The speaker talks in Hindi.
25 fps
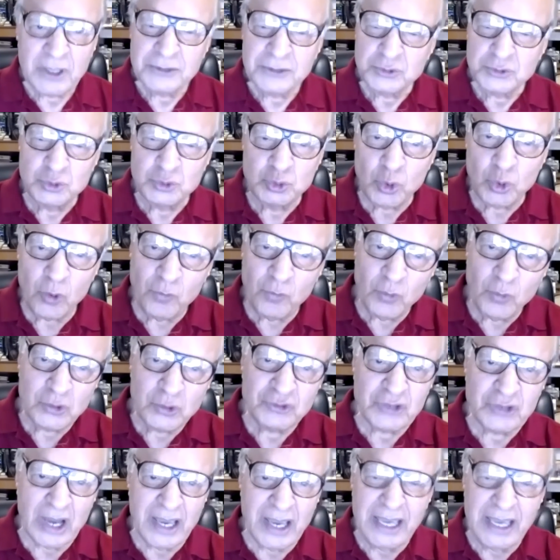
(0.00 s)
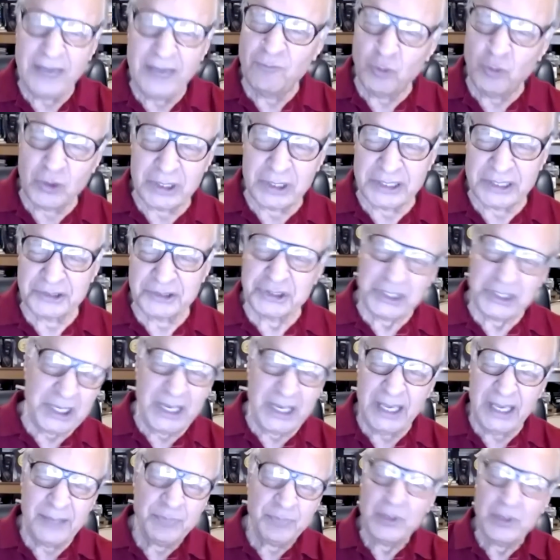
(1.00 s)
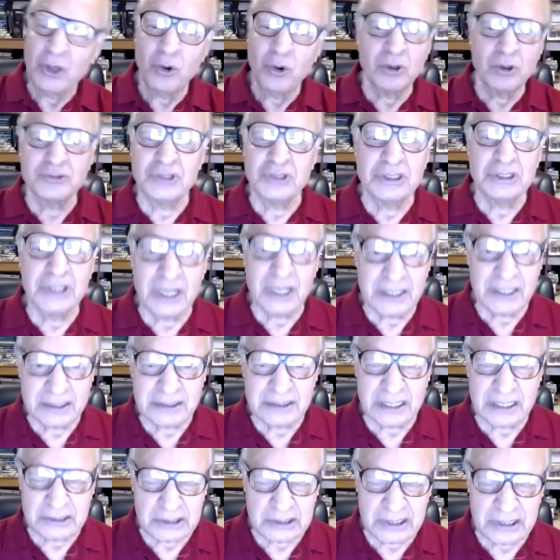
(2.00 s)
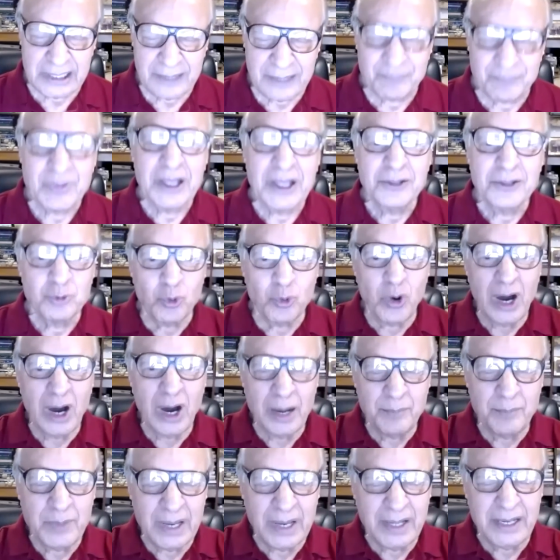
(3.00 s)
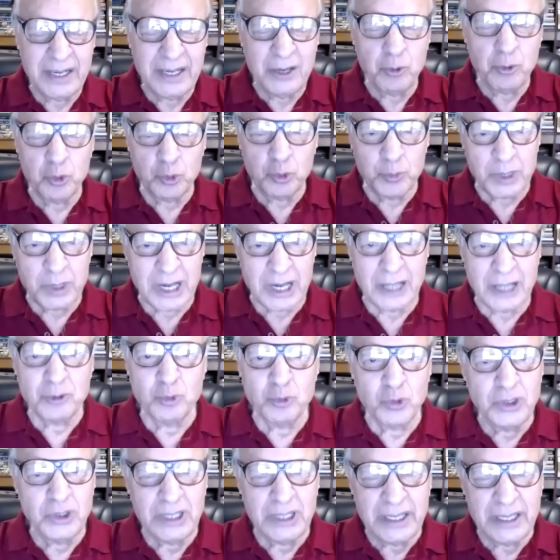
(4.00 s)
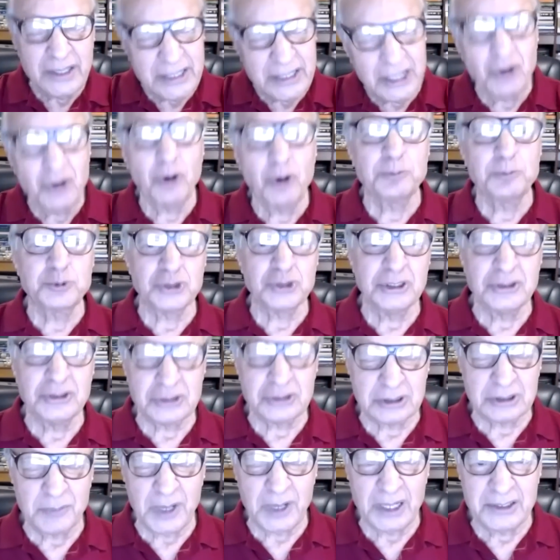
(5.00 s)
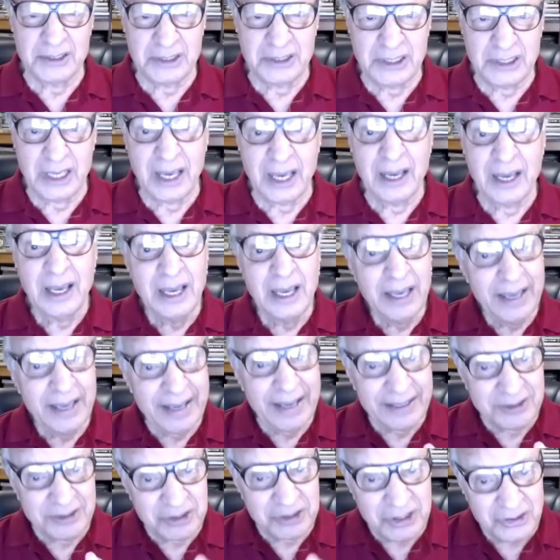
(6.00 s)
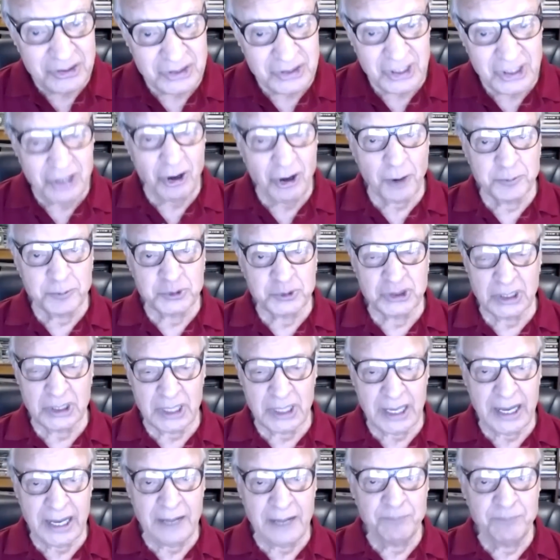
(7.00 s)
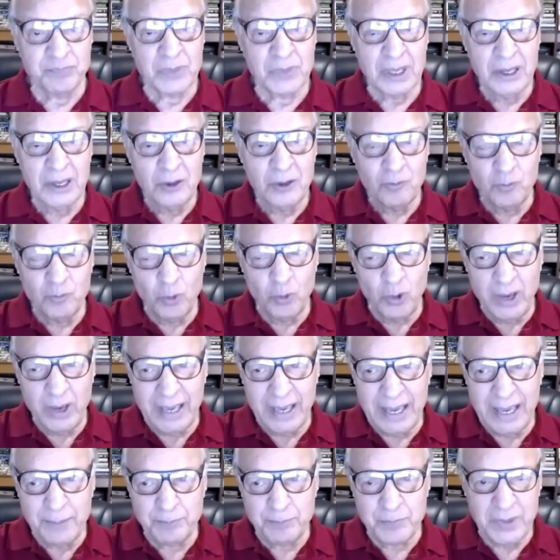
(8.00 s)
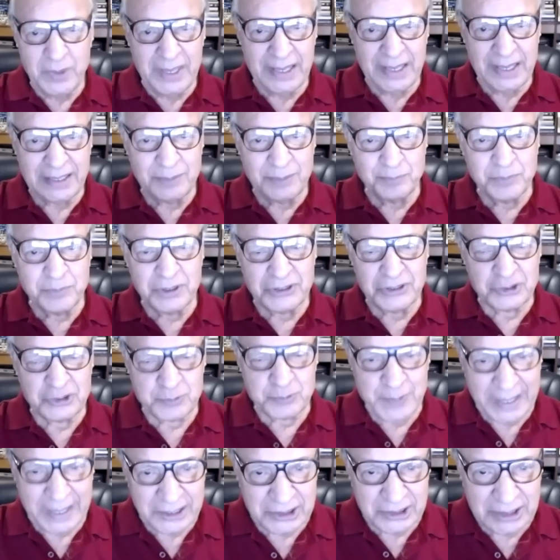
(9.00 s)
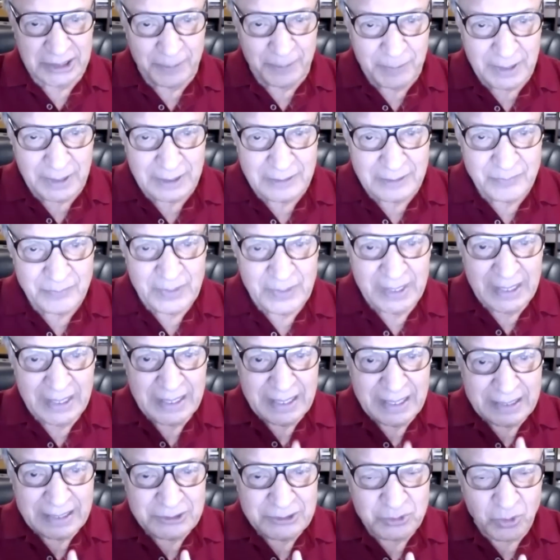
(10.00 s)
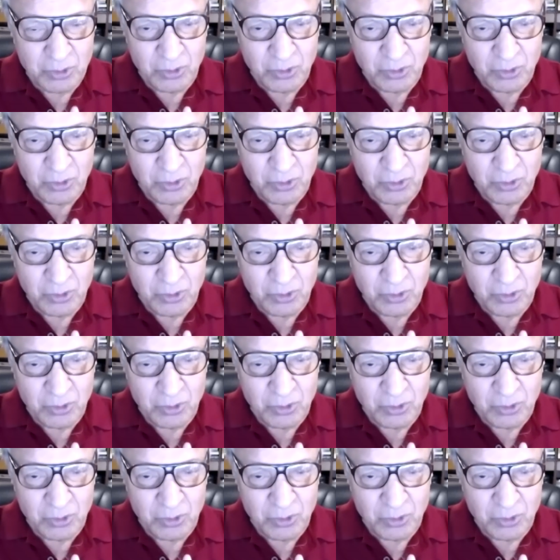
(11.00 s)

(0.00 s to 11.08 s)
जो वो चाहें वो करते रहें और जिंदा रहते रहें तो हमारे हुक्मरानों ने ये ऑप्शन इस्तेमाल की है एक तीसरी ऑप्शन है वो है एक रिस्पेक्टेबल जो